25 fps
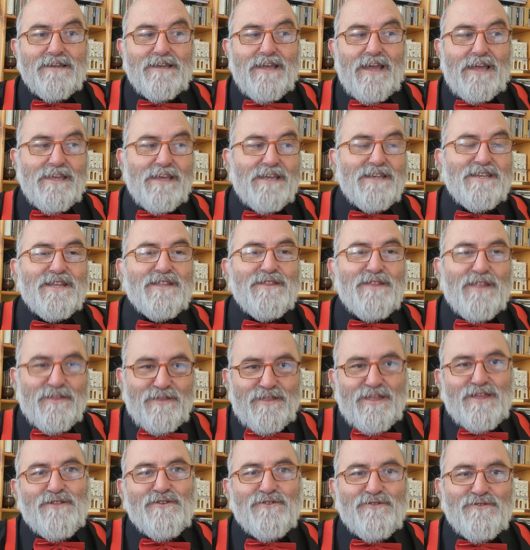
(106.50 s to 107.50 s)
que hayáis
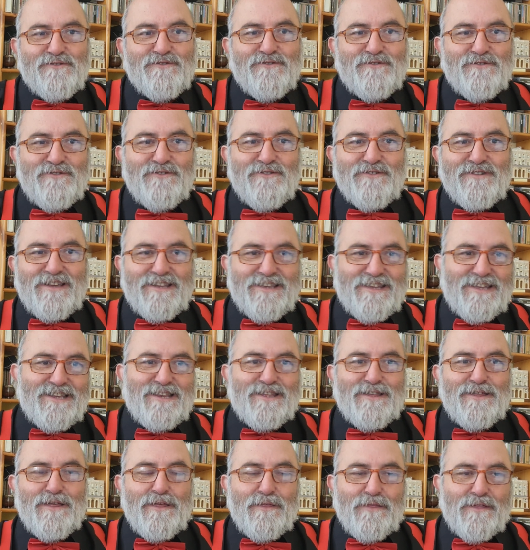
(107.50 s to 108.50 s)
entendido lo que
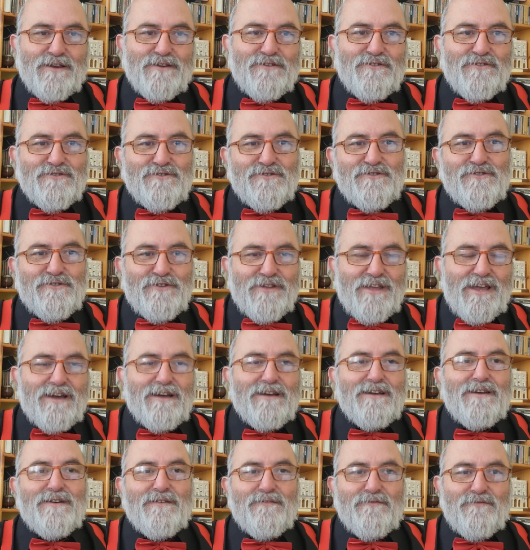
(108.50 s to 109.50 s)
quiere decirnos
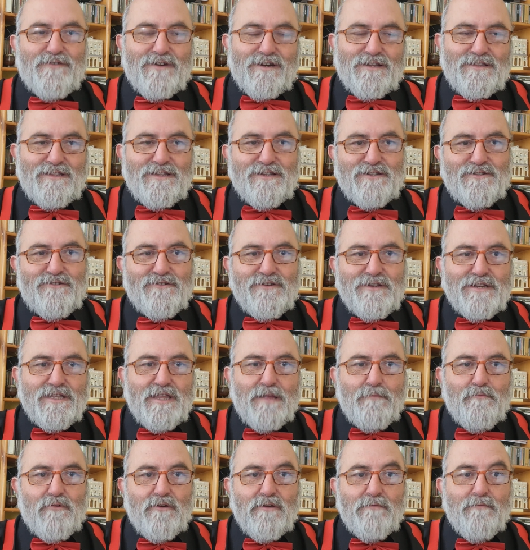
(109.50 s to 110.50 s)
Gloria Fuertes con
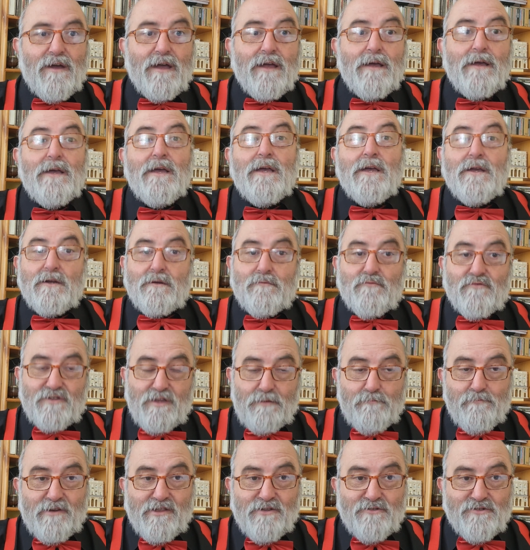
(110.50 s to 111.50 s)
este poema. Como
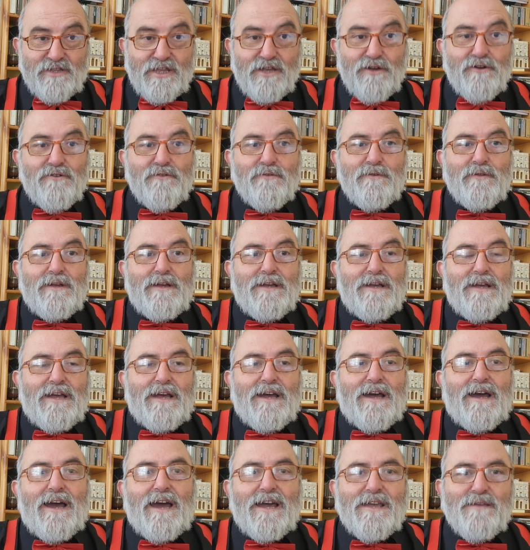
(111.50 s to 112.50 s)
siempre os digo,
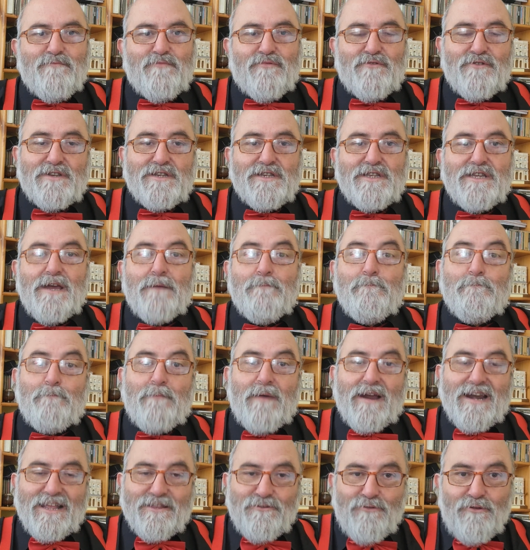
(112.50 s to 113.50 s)
hay poesía
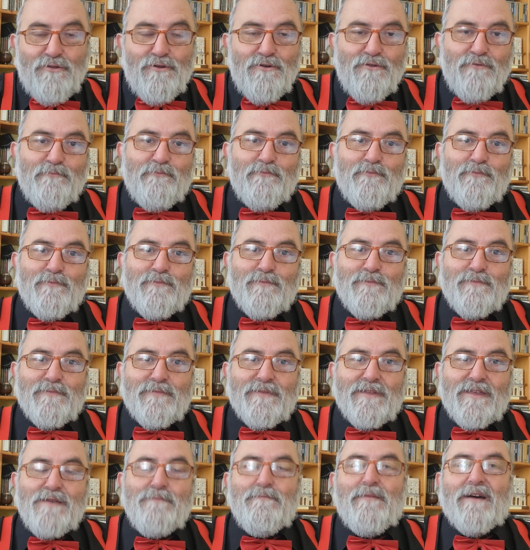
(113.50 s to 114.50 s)
para todo
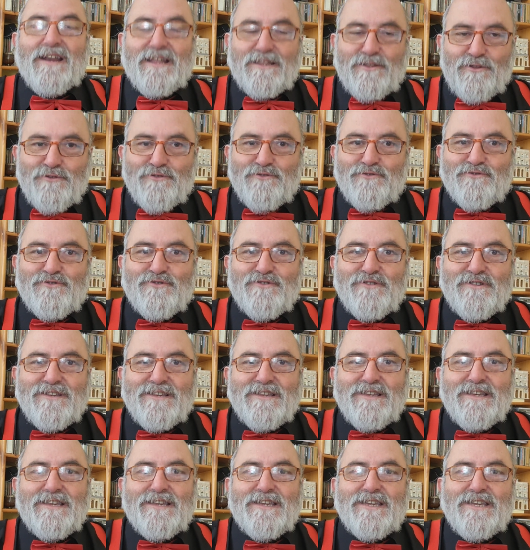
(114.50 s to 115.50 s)
y para todos.
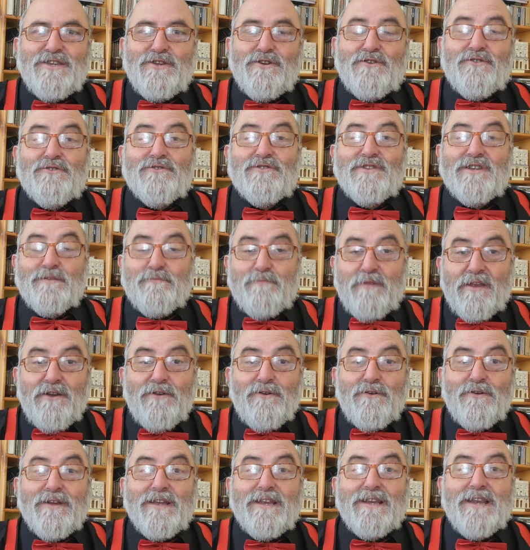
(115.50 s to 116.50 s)
Y yo os
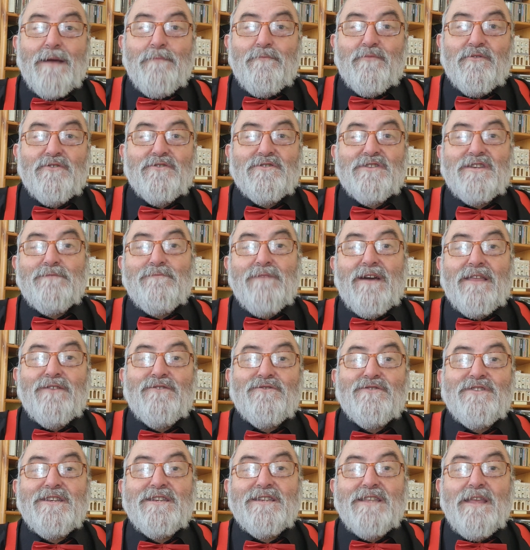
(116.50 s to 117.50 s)
espero en la próxima
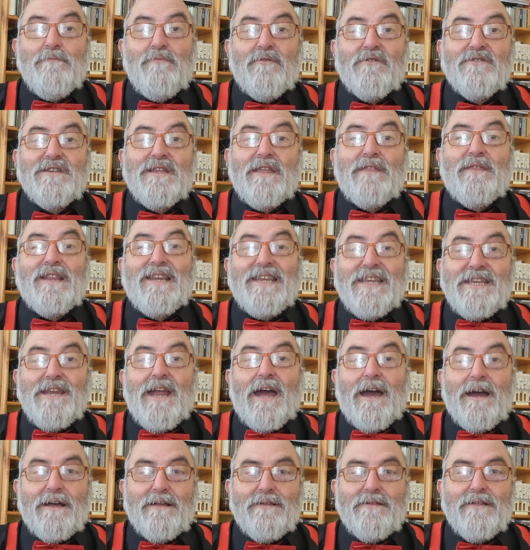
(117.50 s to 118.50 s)
dosis de
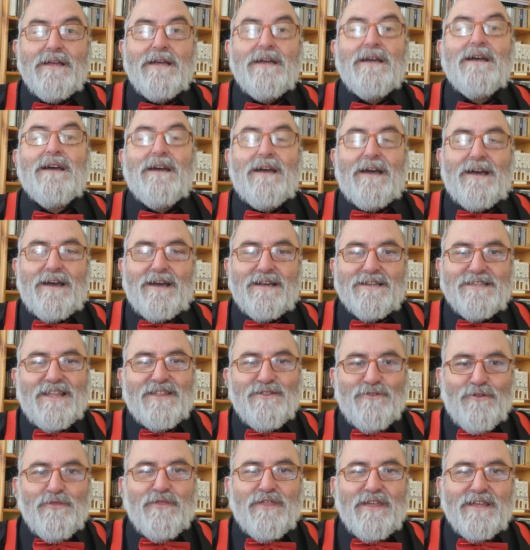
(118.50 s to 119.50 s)
poesicilina. Hasta
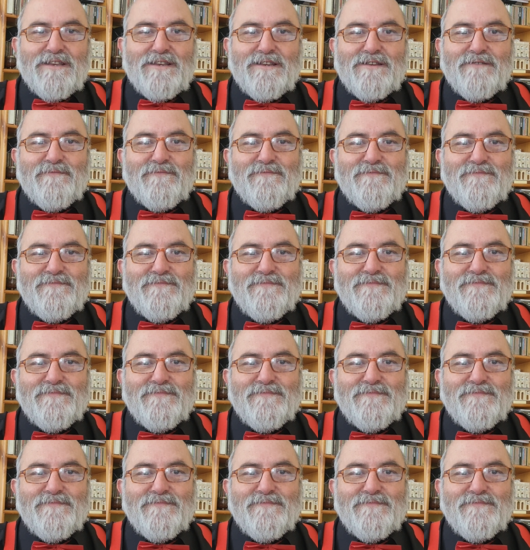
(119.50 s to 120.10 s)
entonces.